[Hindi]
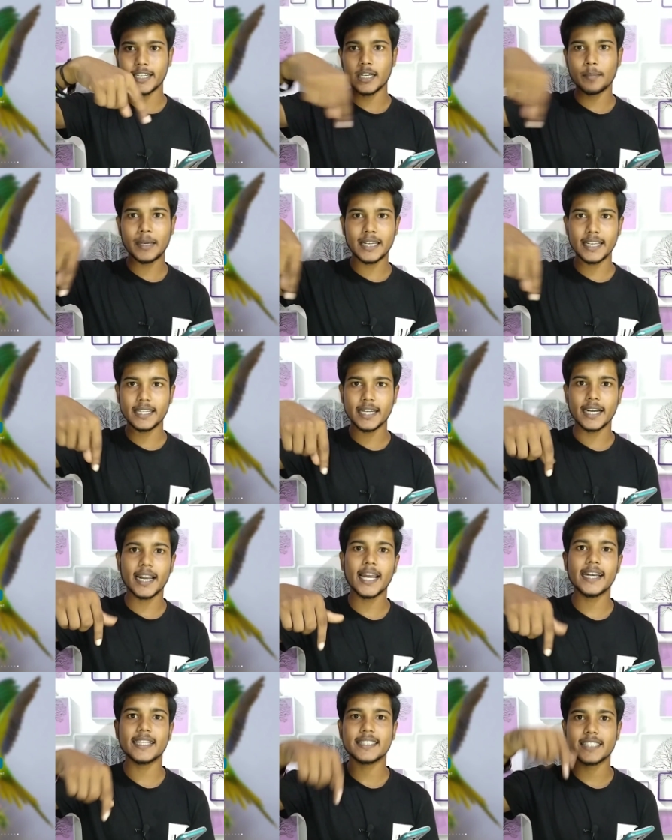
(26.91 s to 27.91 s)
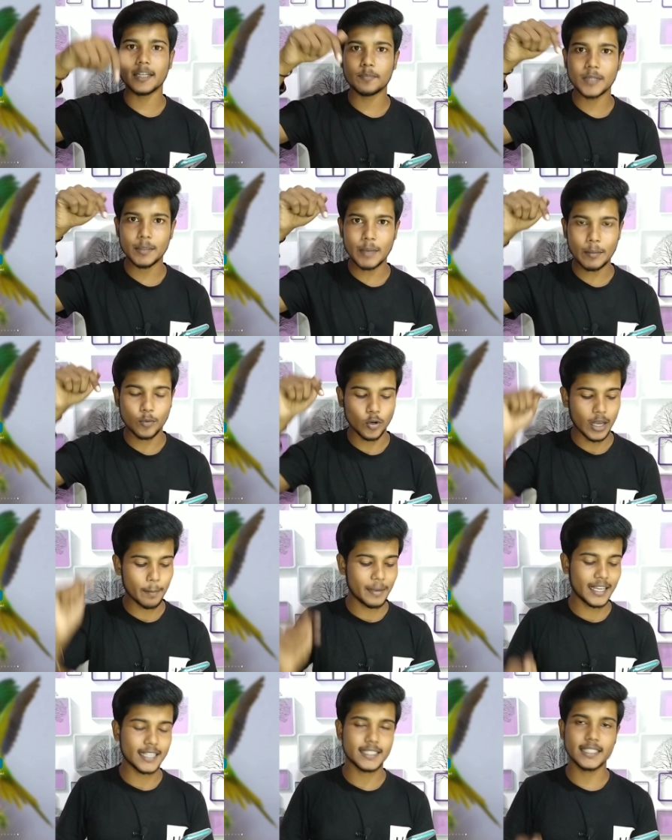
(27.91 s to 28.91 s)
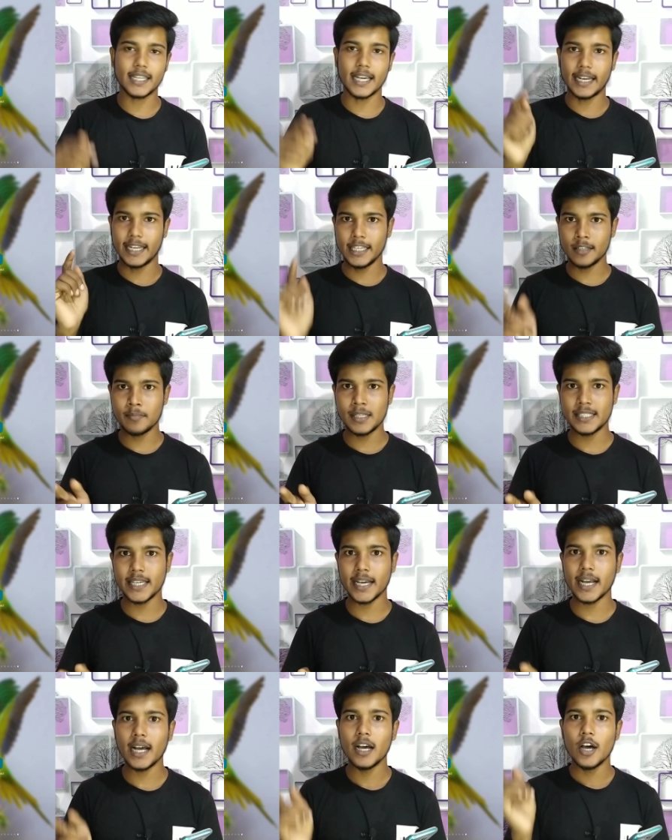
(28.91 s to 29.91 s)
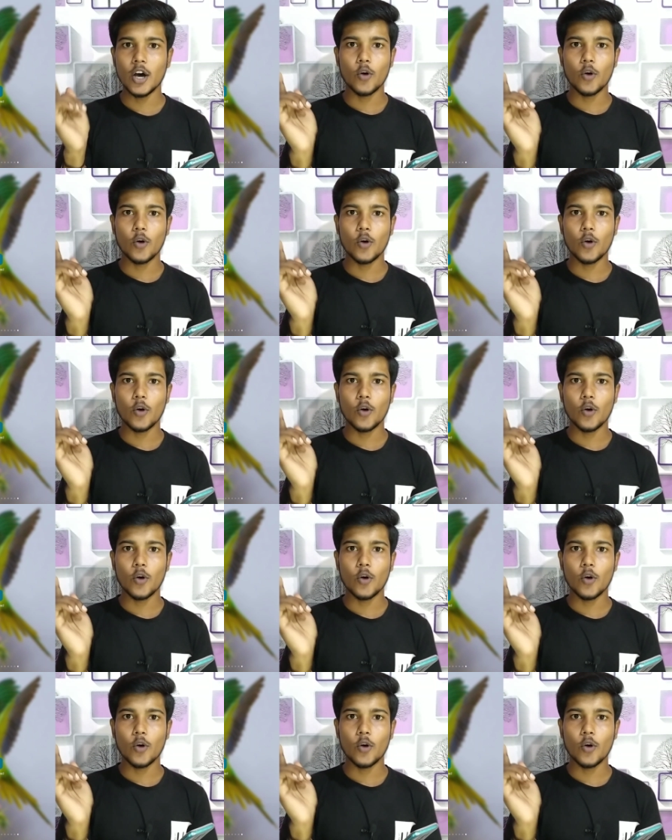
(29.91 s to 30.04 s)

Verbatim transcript: टाइटल पर क्लिक करना है डिस्क्रिप्शन में आपको एप्लीकेशन का लिंक मिल जाएगा